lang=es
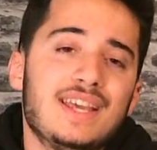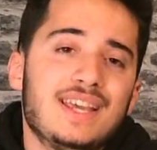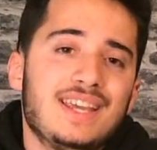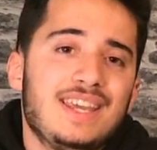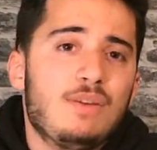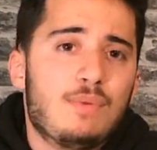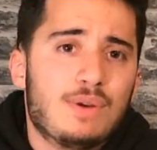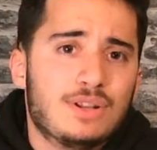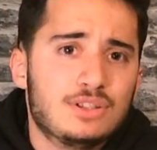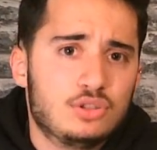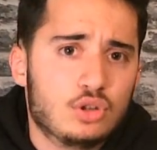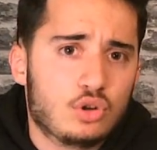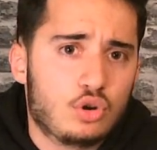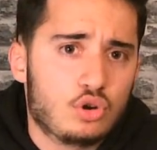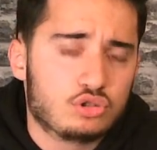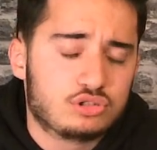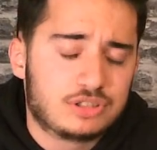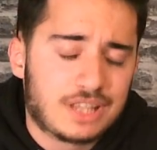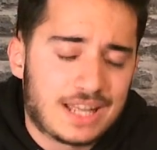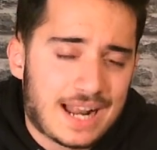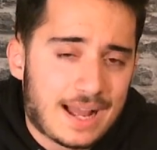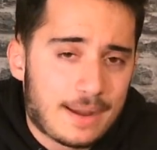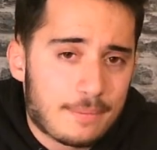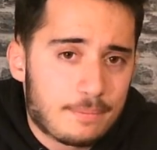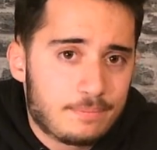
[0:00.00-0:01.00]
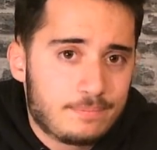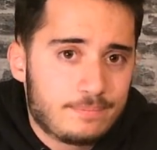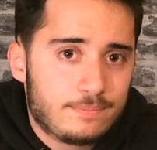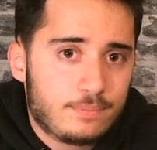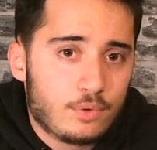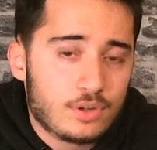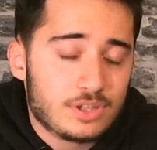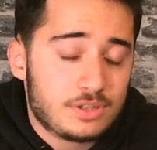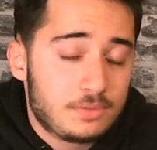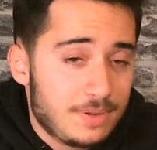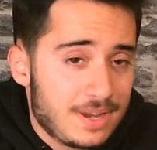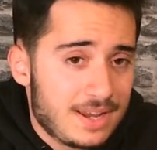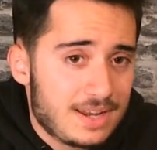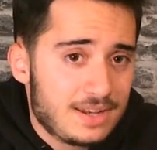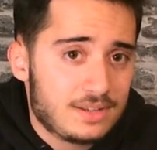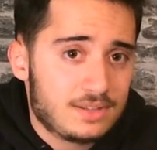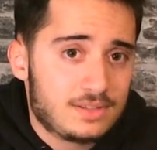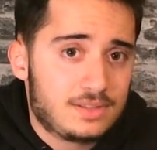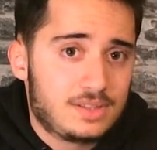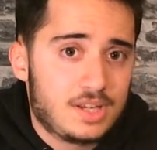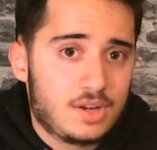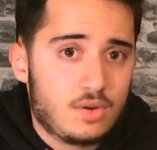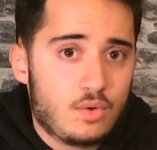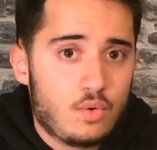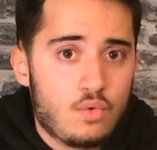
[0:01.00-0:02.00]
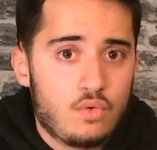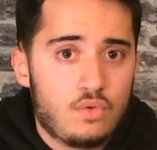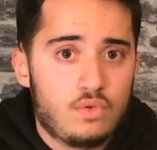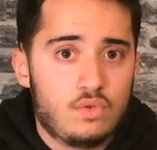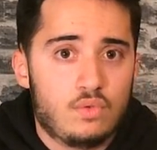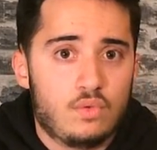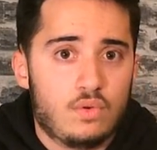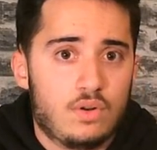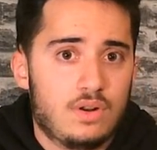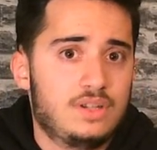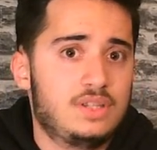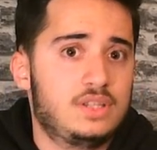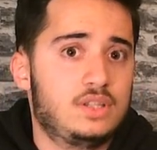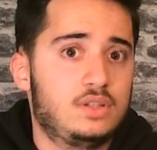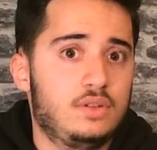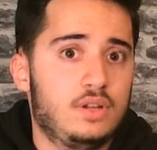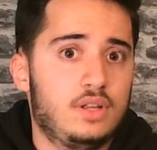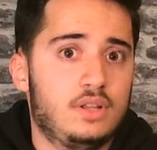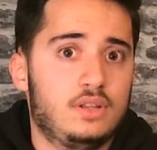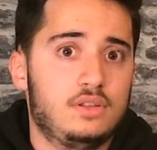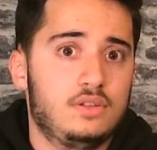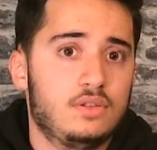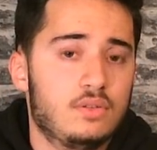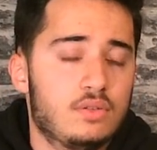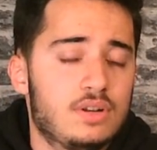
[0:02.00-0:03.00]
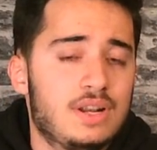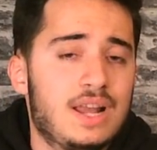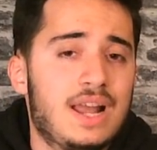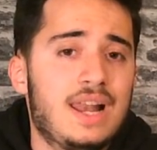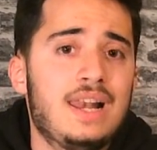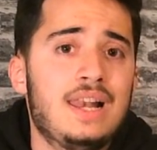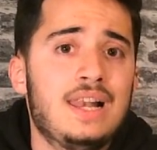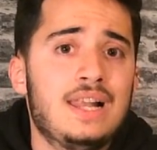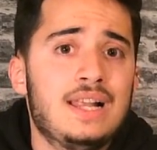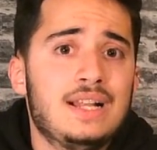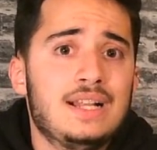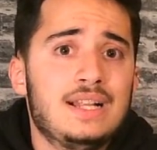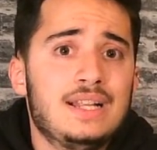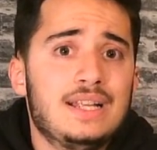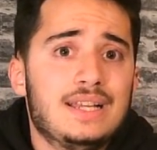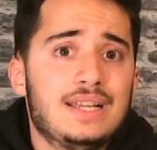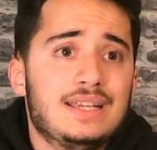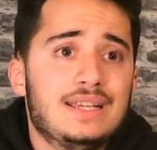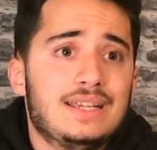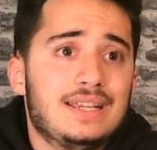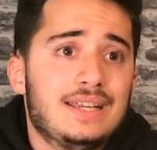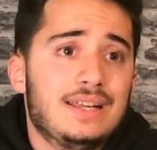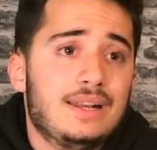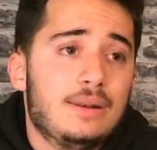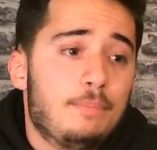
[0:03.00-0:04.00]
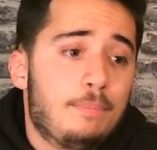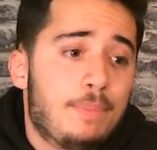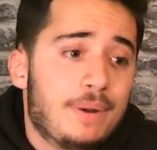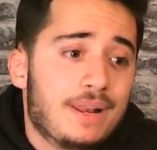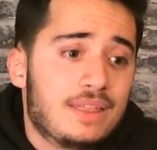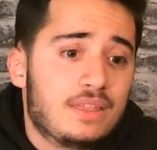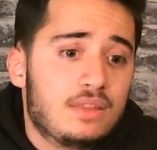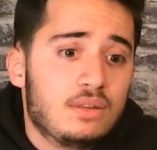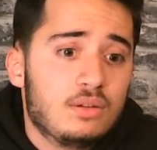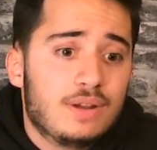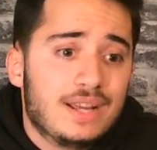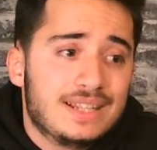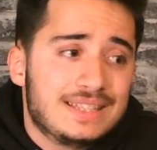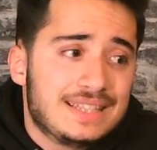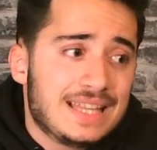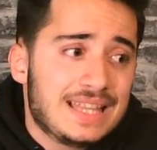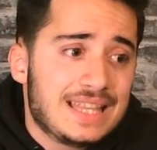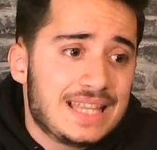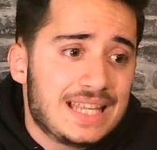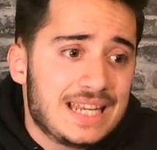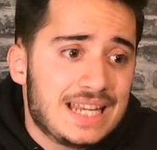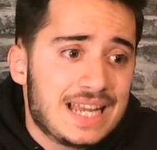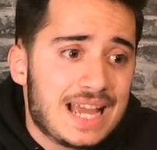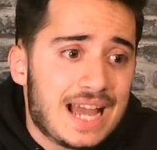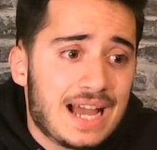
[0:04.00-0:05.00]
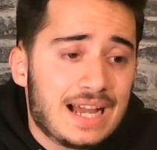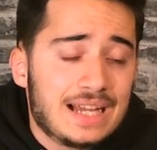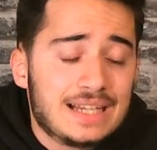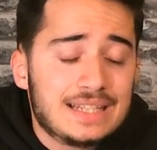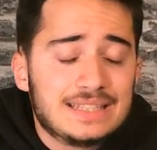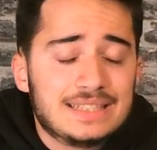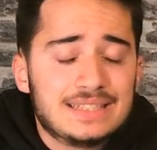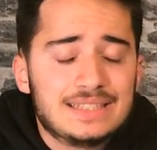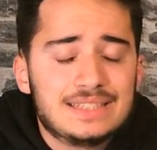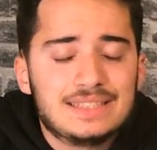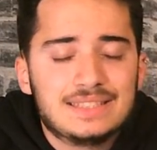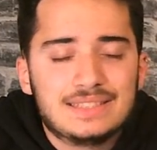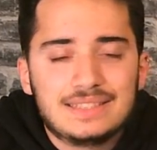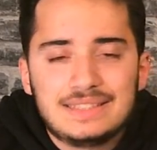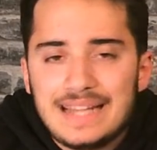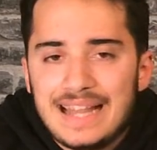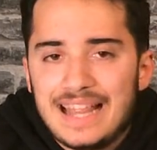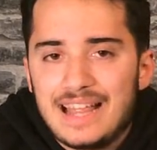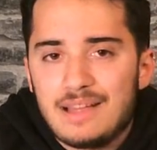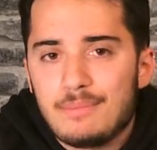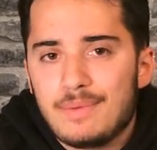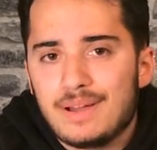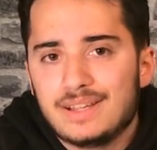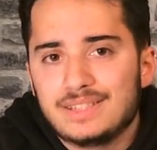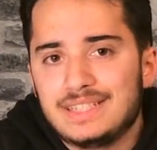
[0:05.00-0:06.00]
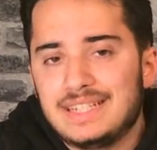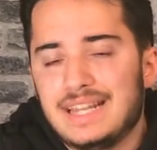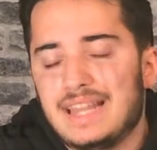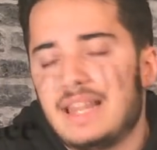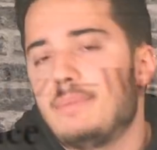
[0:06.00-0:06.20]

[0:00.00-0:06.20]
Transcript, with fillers: ¿Y cuánto costará? Pues bien, según Wall Street Journal, el precio que tendría es nada más y